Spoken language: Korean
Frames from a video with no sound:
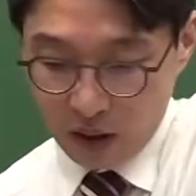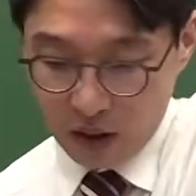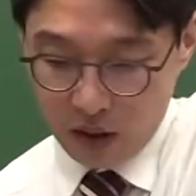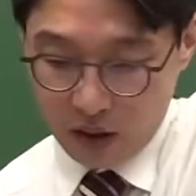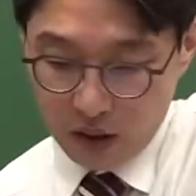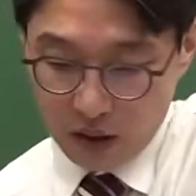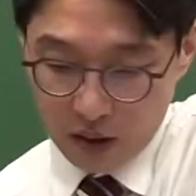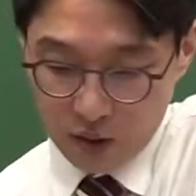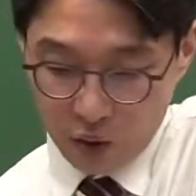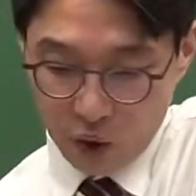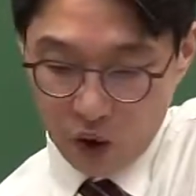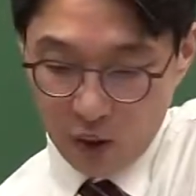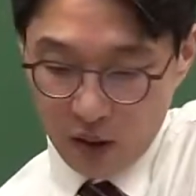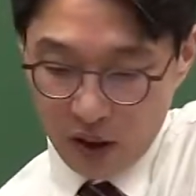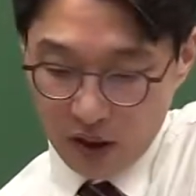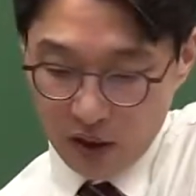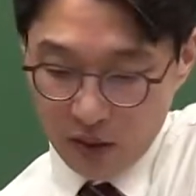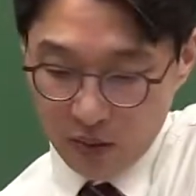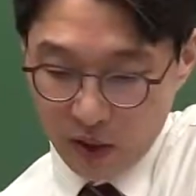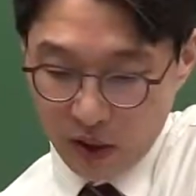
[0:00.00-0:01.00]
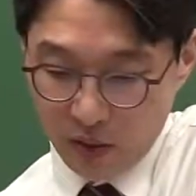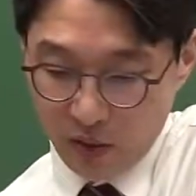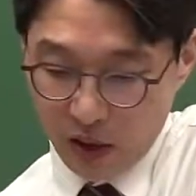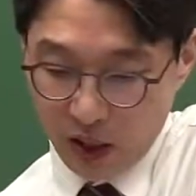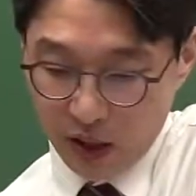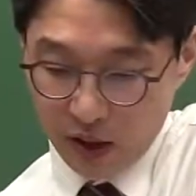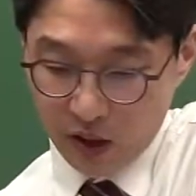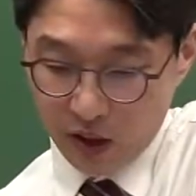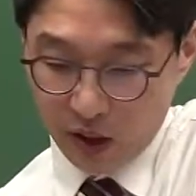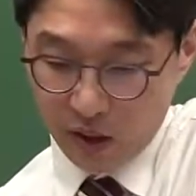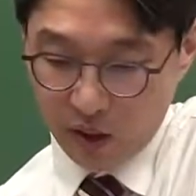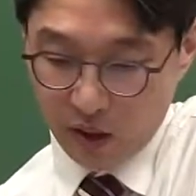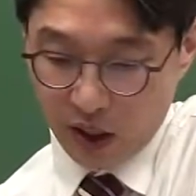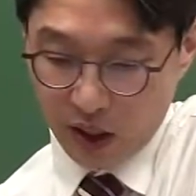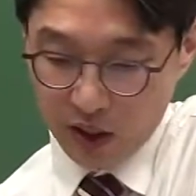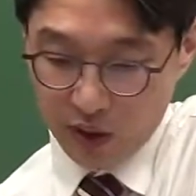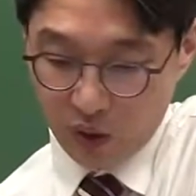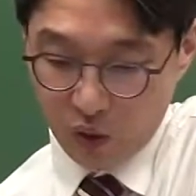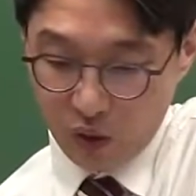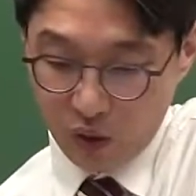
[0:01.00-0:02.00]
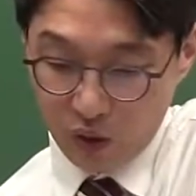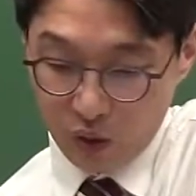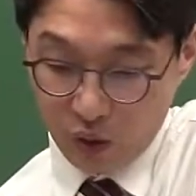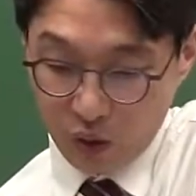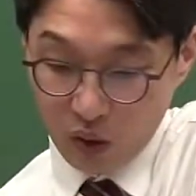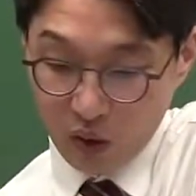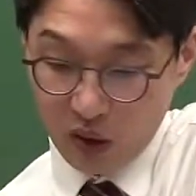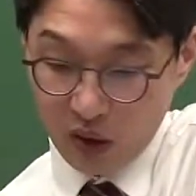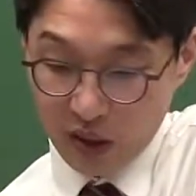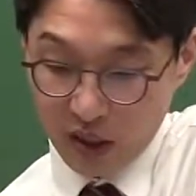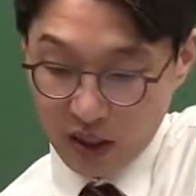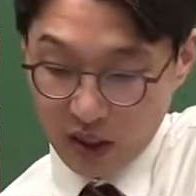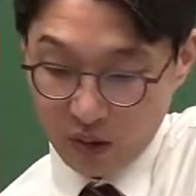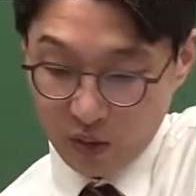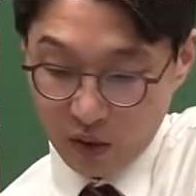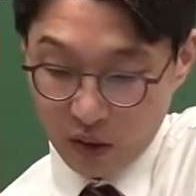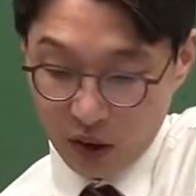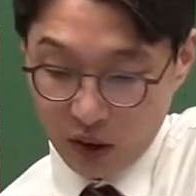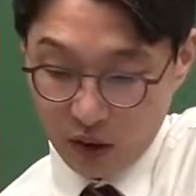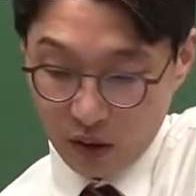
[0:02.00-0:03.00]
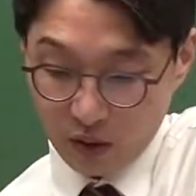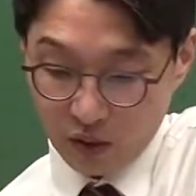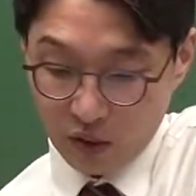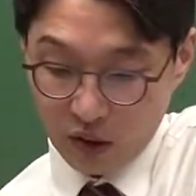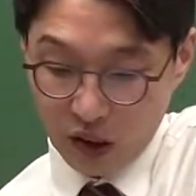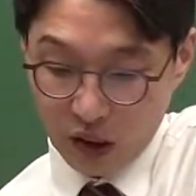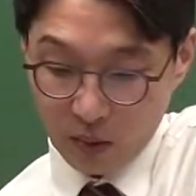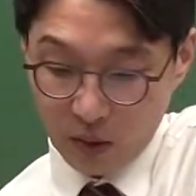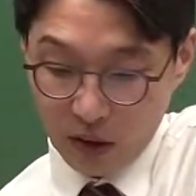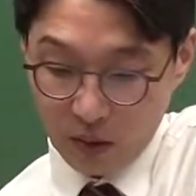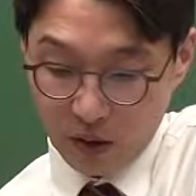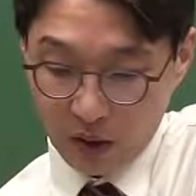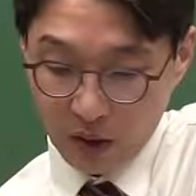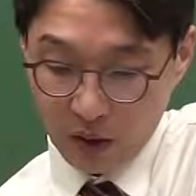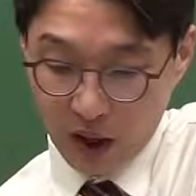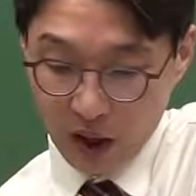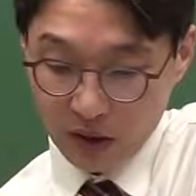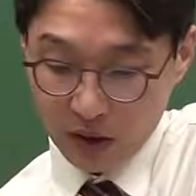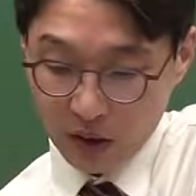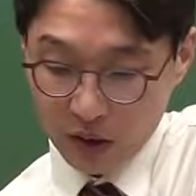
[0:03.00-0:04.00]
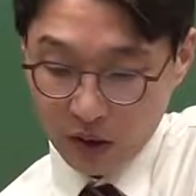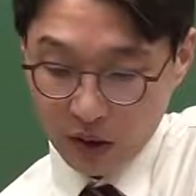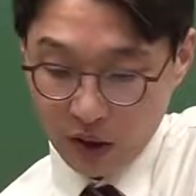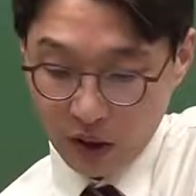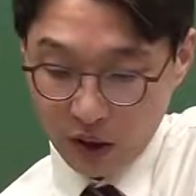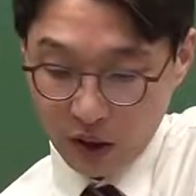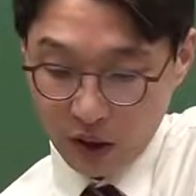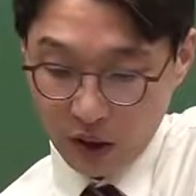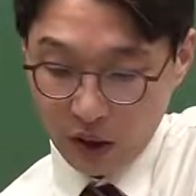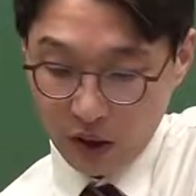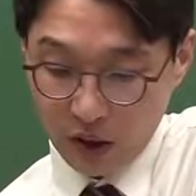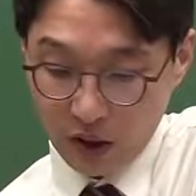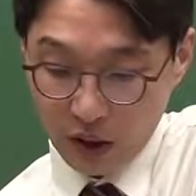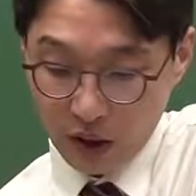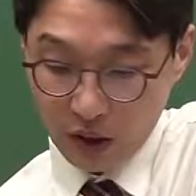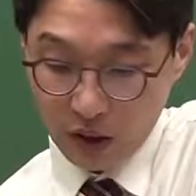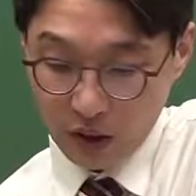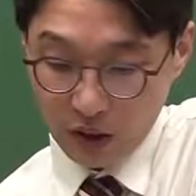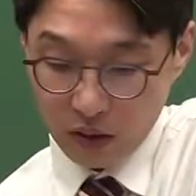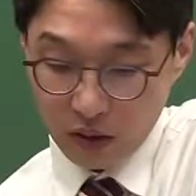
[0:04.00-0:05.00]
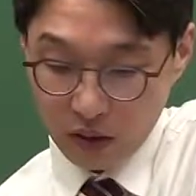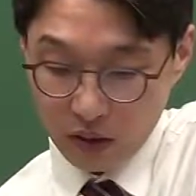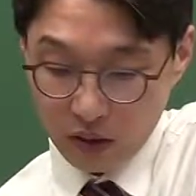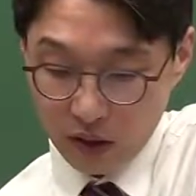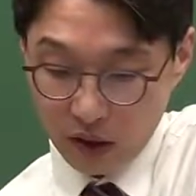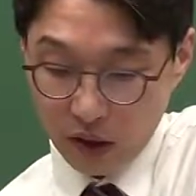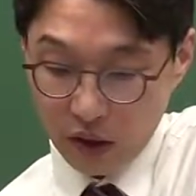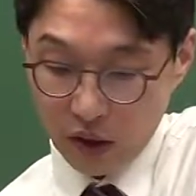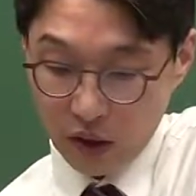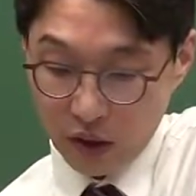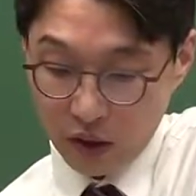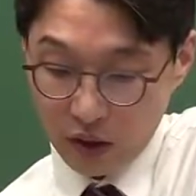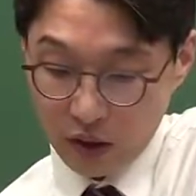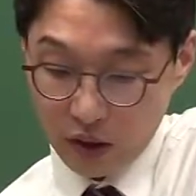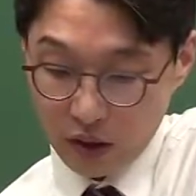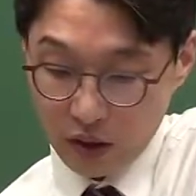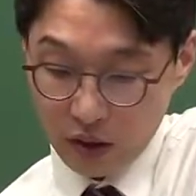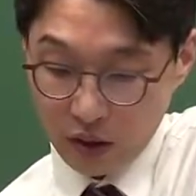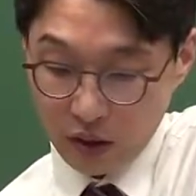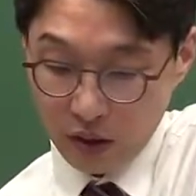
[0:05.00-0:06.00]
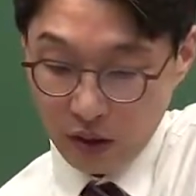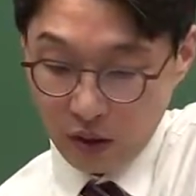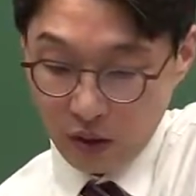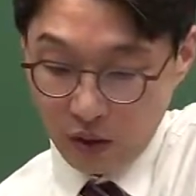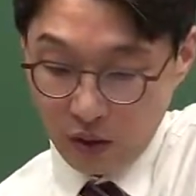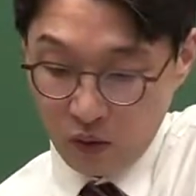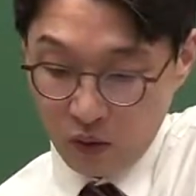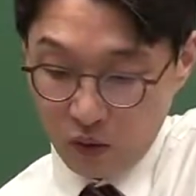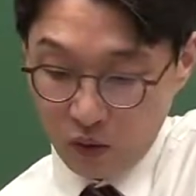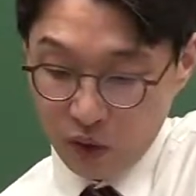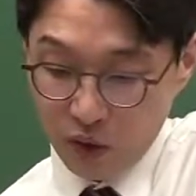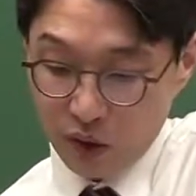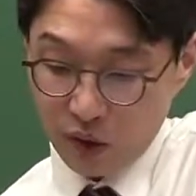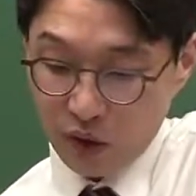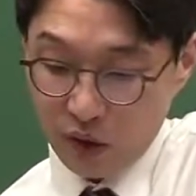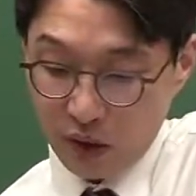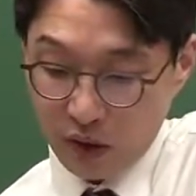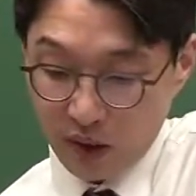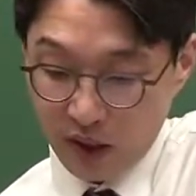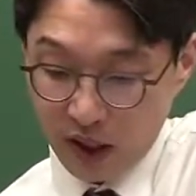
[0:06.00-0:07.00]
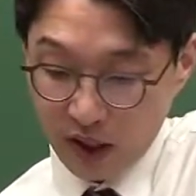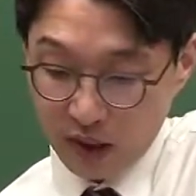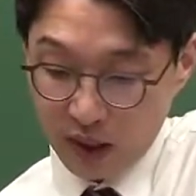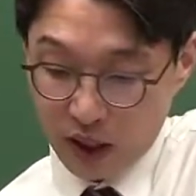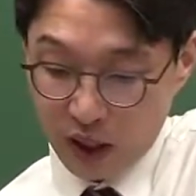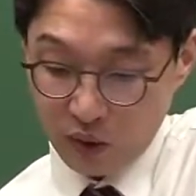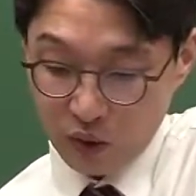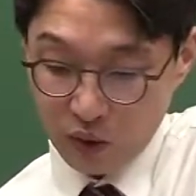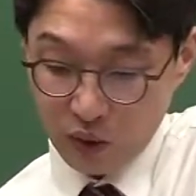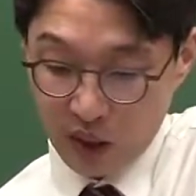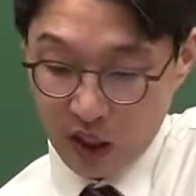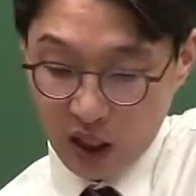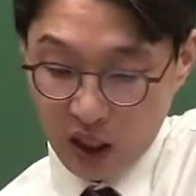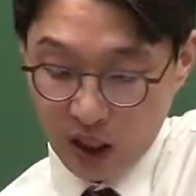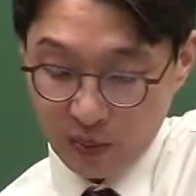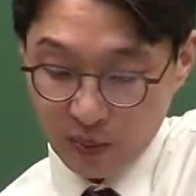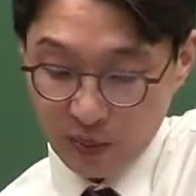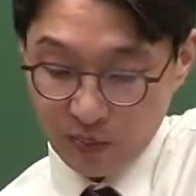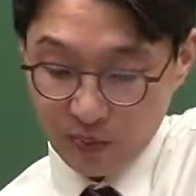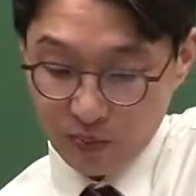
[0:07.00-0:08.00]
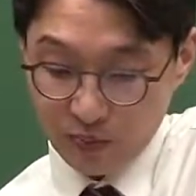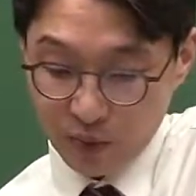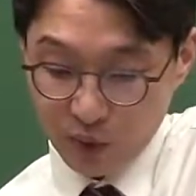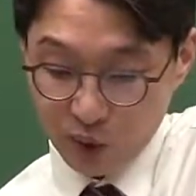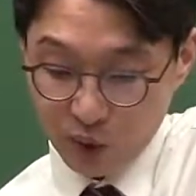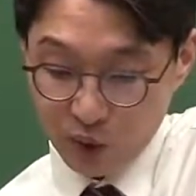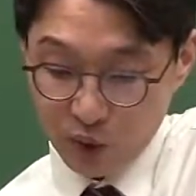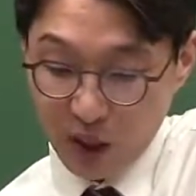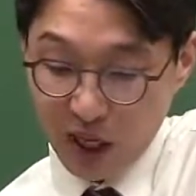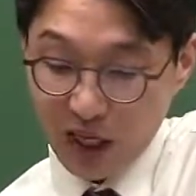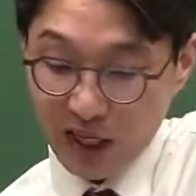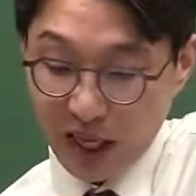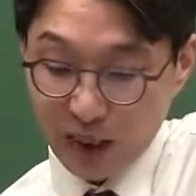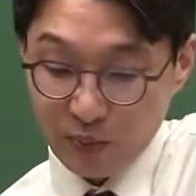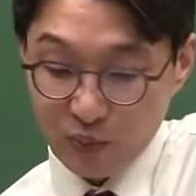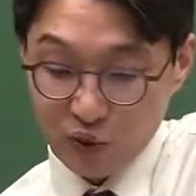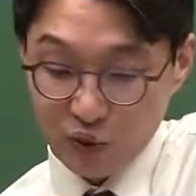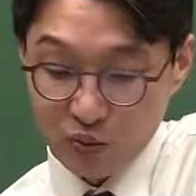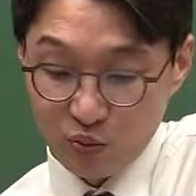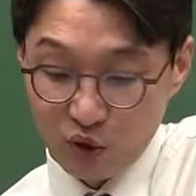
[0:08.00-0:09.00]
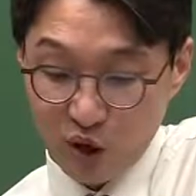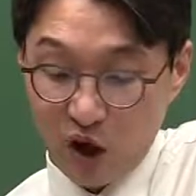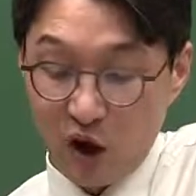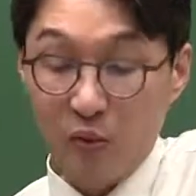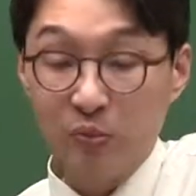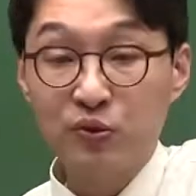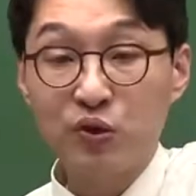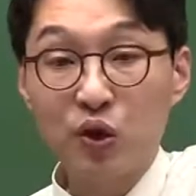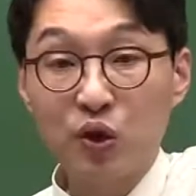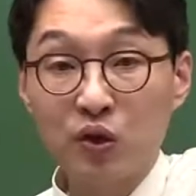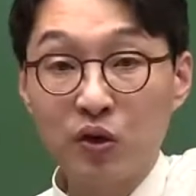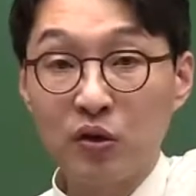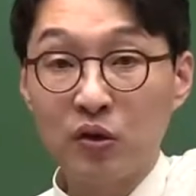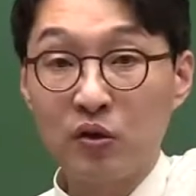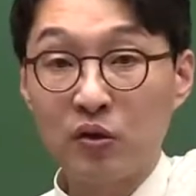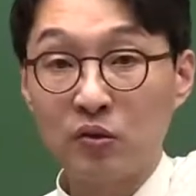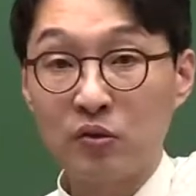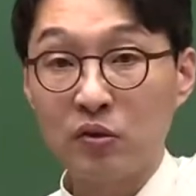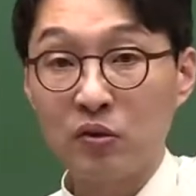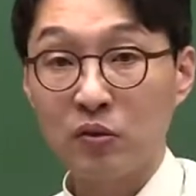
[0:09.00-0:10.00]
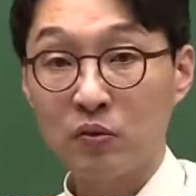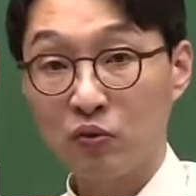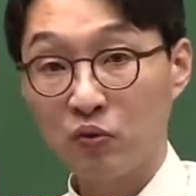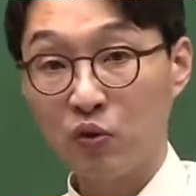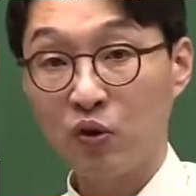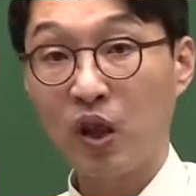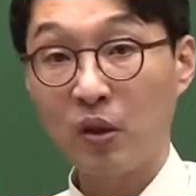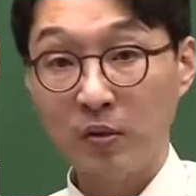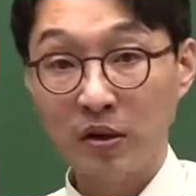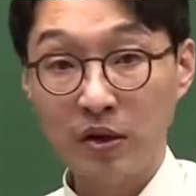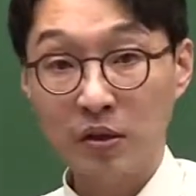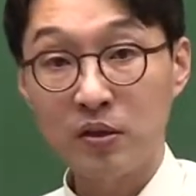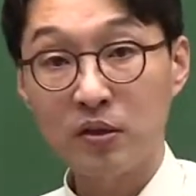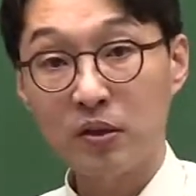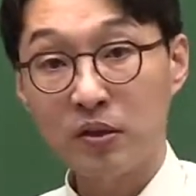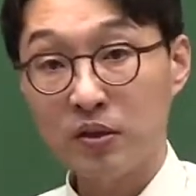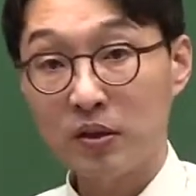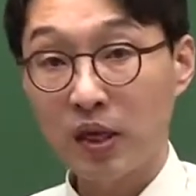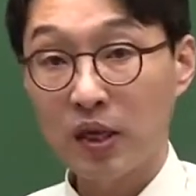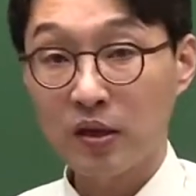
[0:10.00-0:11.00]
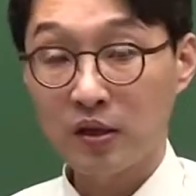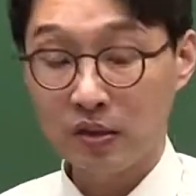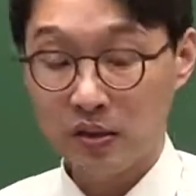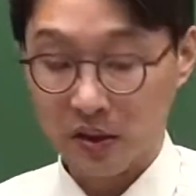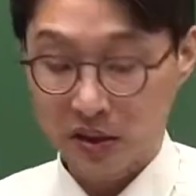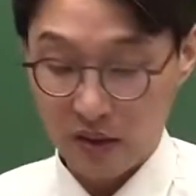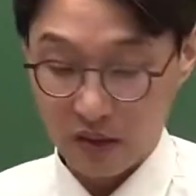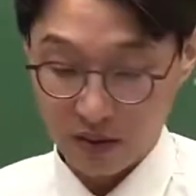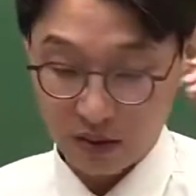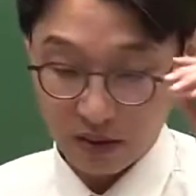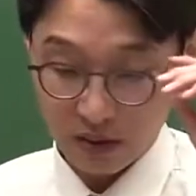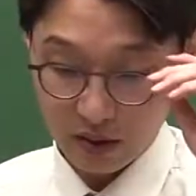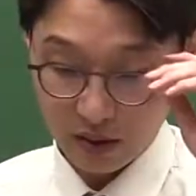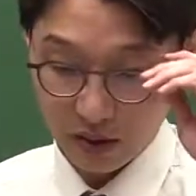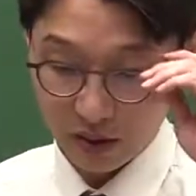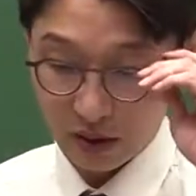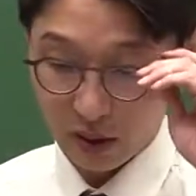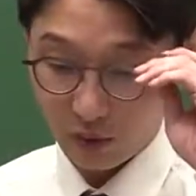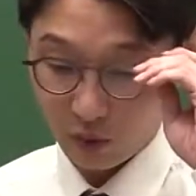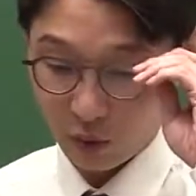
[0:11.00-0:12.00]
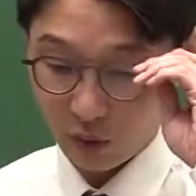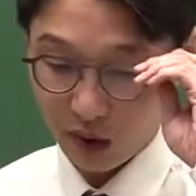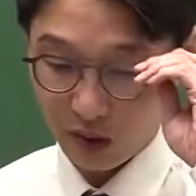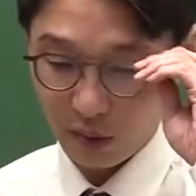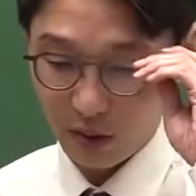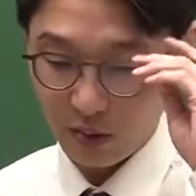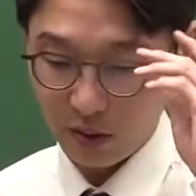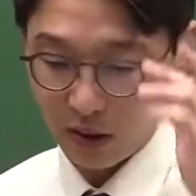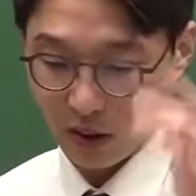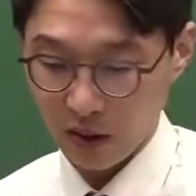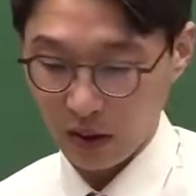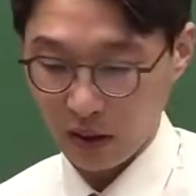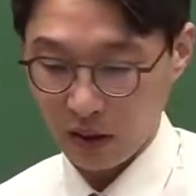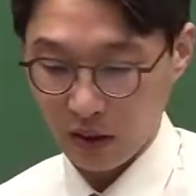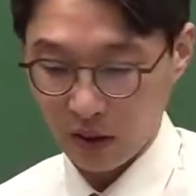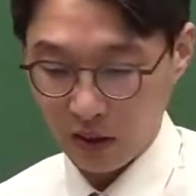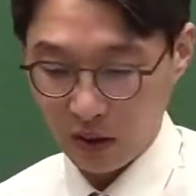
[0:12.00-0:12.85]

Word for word: 어, 종업원 급여 회계 처리로 가장 옳은 걸 찾아보래요. 동그라미 1번 확정 기여형, 기여형은 운영 결과에 따라 추가 납부, 추가 납부 의무가 없죠. 이거는 그죠? 돈 내면 끝나는 거잖아요. 그죠? 그 다음 동그라미 2번